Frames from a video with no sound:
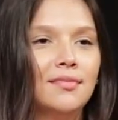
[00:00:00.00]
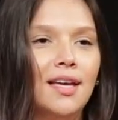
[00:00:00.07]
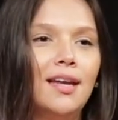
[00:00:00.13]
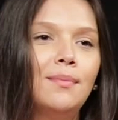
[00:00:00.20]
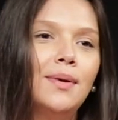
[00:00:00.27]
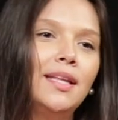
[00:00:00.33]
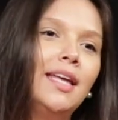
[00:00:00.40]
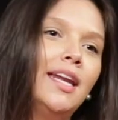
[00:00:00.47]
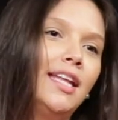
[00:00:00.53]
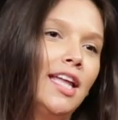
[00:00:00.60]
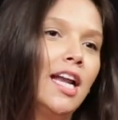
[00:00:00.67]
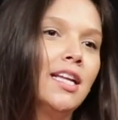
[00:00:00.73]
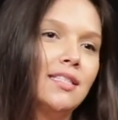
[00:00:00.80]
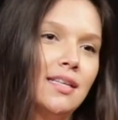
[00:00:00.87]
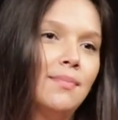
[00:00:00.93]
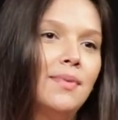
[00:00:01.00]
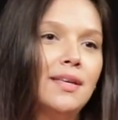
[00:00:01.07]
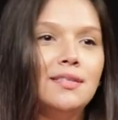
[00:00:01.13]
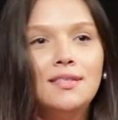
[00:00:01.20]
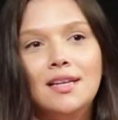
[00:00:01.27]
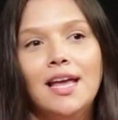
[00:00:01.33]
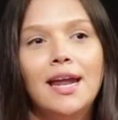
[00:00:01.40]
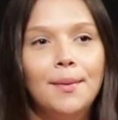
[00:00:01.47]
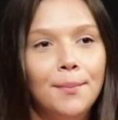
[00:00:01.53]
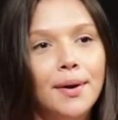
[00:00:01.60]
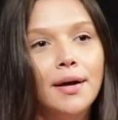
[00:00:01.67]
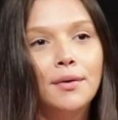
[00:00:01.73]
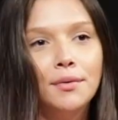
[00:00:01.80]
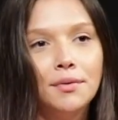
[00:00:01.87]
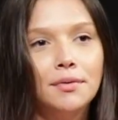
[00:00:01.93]
Era maneira dela saber se ele era
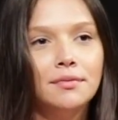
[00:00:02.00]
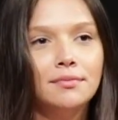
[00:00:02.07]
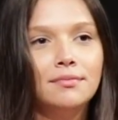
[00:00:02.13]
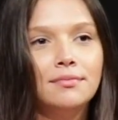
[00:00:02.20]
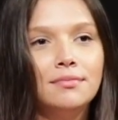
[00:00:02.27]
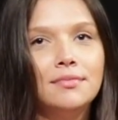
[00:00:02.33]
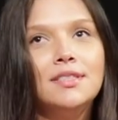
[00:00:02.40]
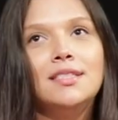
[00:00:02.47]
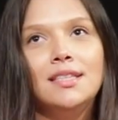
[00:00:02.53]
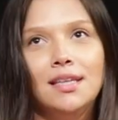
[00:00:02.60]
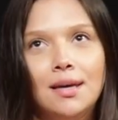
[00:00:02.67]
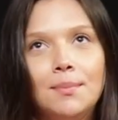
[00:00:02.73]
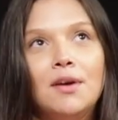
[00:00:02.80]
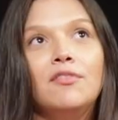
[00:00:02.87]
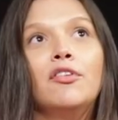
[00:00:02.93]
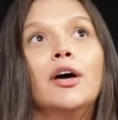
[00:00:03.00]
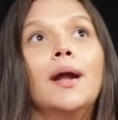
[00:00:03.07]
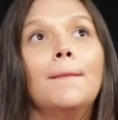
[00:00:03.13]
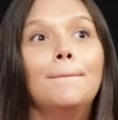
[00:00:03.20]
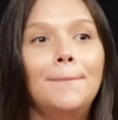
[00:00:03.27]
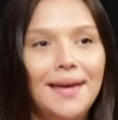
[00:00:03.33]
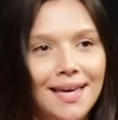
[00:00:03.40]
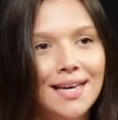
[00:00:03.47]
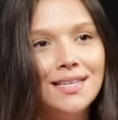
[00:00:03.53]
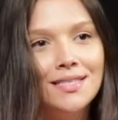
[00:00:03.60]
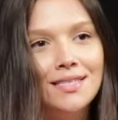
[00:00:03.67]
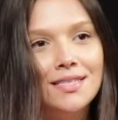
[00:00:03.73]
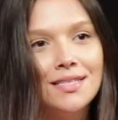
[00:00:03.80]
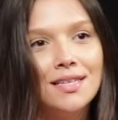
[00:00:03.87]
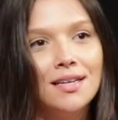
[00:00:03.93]
branco. Sim, a minha avó era bem
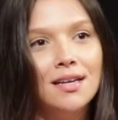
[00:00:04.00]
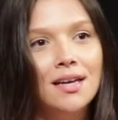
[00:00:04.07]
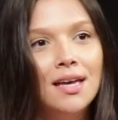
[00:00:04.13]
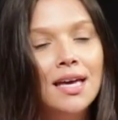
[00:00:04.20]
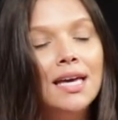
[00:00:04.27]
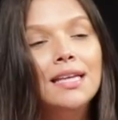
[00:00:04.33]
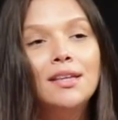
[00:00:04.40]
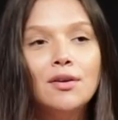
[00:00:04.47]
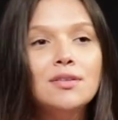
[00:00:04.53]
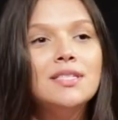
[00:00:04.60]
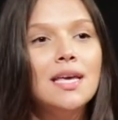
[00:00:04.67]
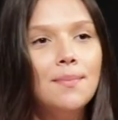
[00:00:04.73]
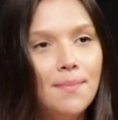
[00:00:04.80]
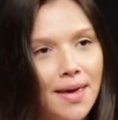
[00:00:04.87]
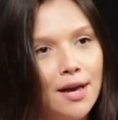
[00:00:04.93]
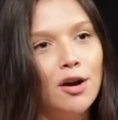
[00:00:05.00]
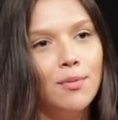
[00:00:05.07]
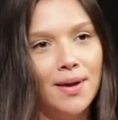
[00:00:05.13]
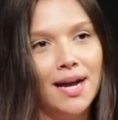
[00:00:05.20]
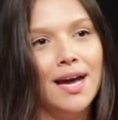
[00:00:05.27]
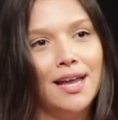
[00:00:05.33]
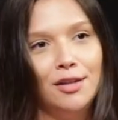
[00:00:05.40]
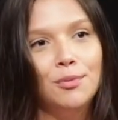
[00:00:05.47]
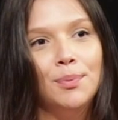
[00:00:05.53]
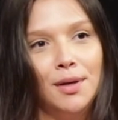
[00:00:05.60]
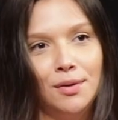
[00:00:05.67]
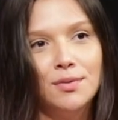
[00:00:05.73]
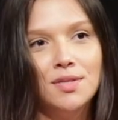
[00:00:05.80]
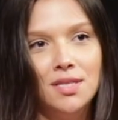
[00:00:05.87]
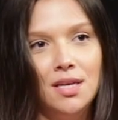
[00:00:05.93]
racista. Então eu sei bem como é a cara do
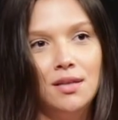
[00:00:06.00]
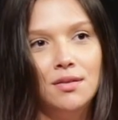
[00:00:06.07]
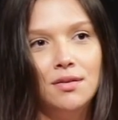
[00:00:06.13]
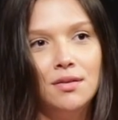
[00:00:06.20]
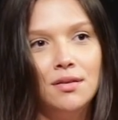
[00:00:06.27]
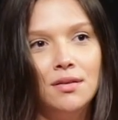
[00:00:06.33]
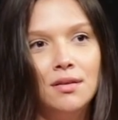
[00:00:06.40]
preconceito.